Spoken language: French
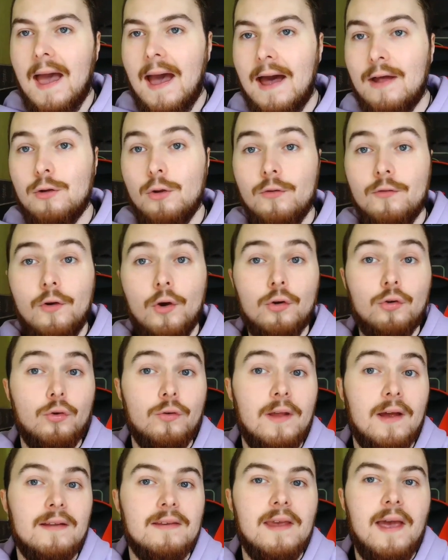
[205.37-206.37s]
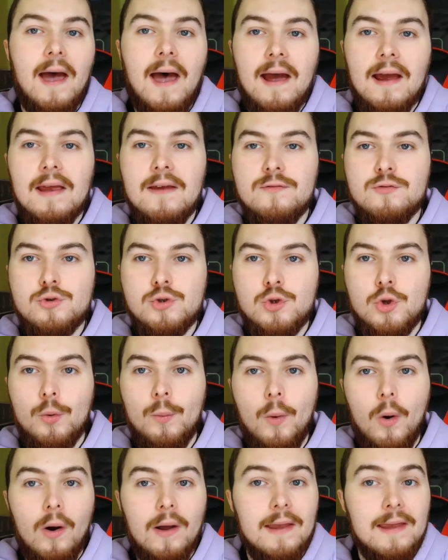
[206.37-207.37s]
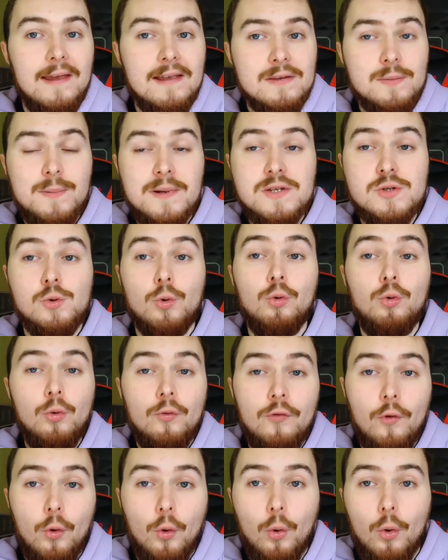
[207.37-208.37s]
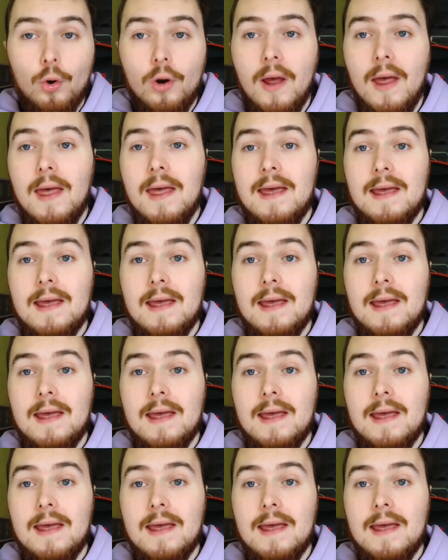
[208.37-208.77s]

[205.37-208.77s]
À 9h, ce dernier arrive justement et explique son nouveau rôle